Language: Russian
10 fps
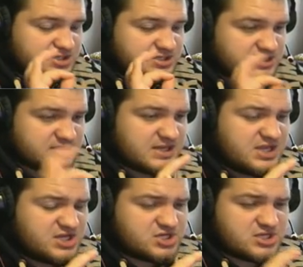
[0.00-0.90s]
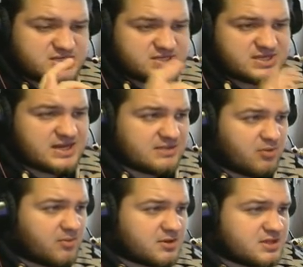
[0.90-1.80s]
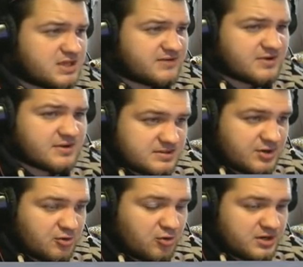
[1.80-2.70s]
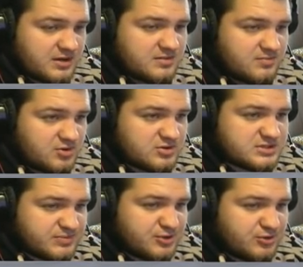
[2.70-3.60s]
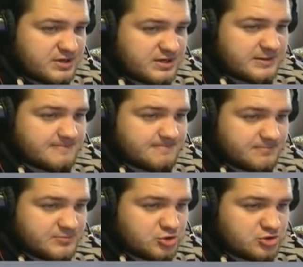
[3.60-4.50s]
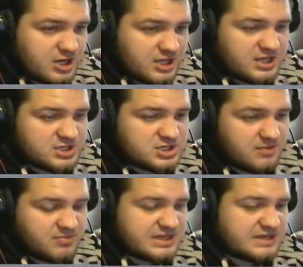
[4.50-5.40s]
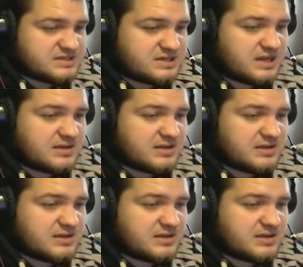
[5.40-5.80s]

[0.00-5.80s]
Чисто заниженная стерет по Батырева приорка. Просто приорка четкая тачка, пацанская.